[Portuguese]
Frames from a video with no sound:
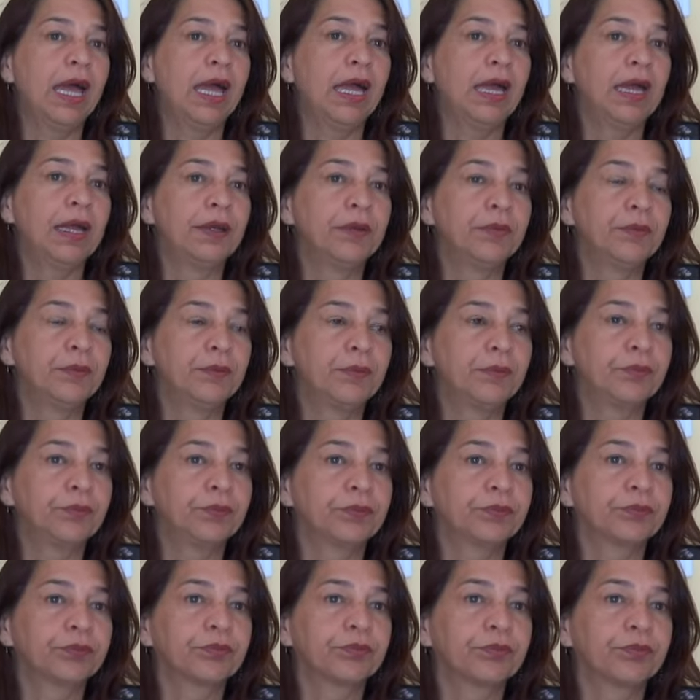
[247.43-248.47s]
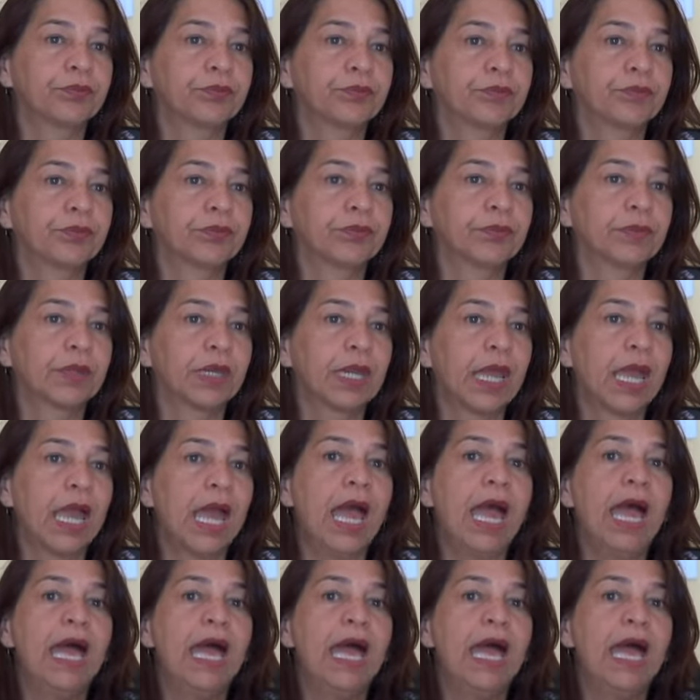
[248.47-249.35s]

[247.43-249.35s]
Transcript: já que se trata de uma caminhada?